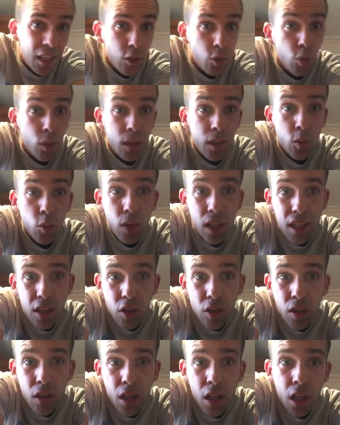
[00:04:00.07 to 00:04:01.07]
durante un año
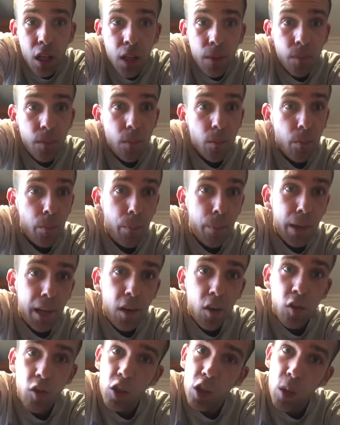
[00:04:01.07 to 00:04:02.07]
pero
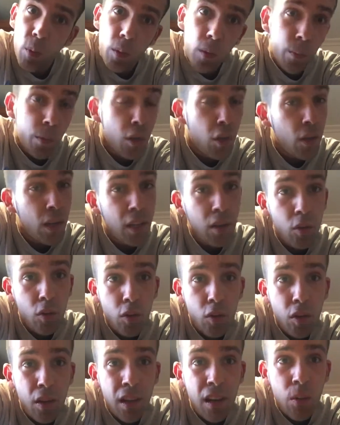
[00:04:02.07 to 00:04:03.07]
no se proporciona todos los
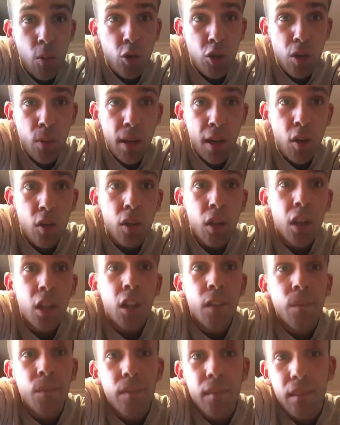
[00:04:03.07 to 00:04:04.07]
días, ni mucho menos.
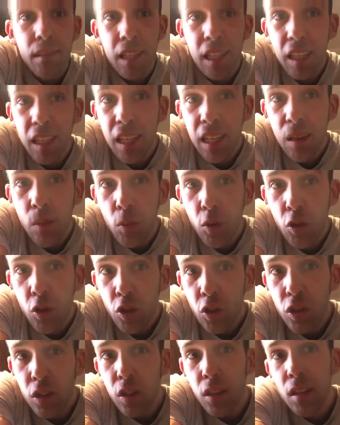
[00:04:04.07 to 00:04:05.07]
Ya
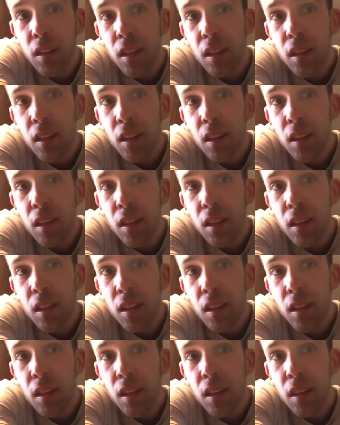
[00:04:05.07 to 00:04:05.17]
tenemos la